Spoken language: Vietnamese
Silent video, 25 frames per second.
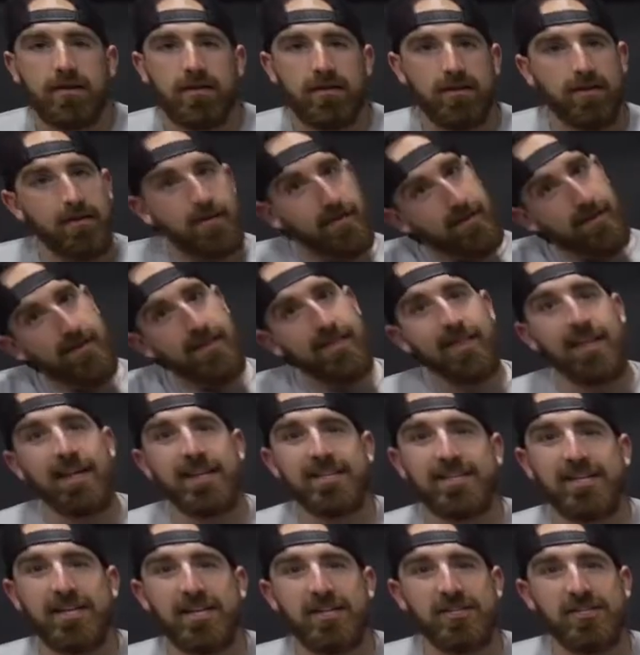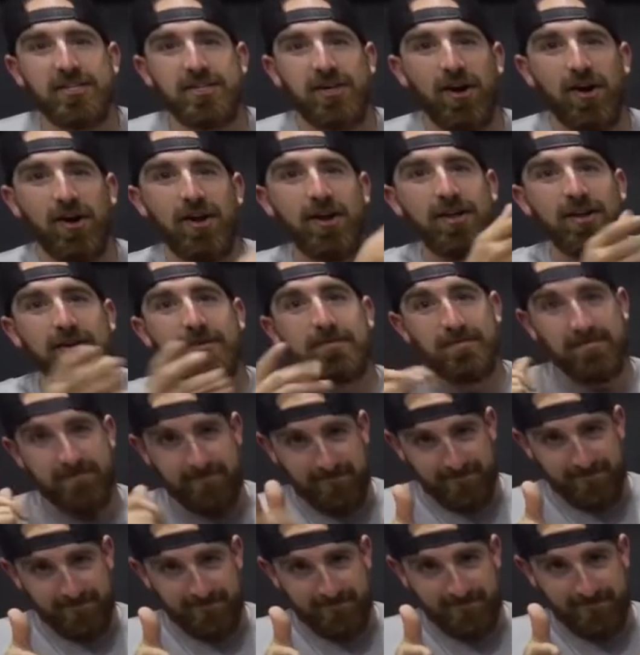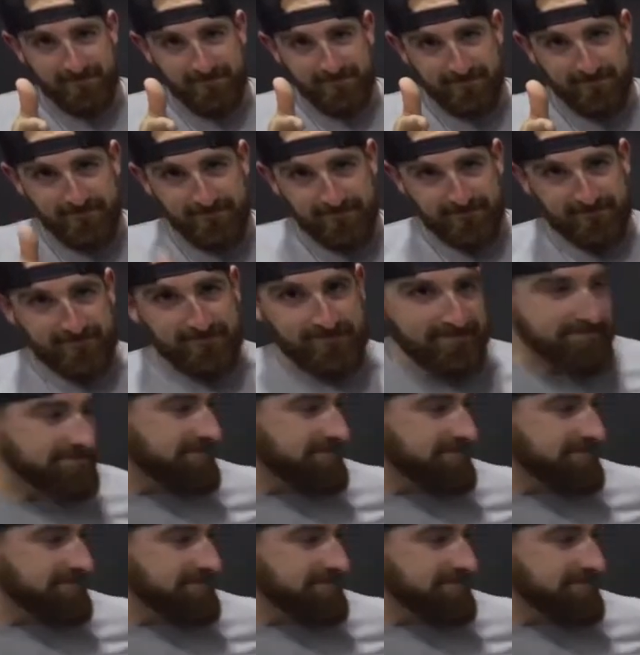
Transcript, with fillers: thực hiện các thử thách. Tất nhiên là thi thoảng cũng sẽ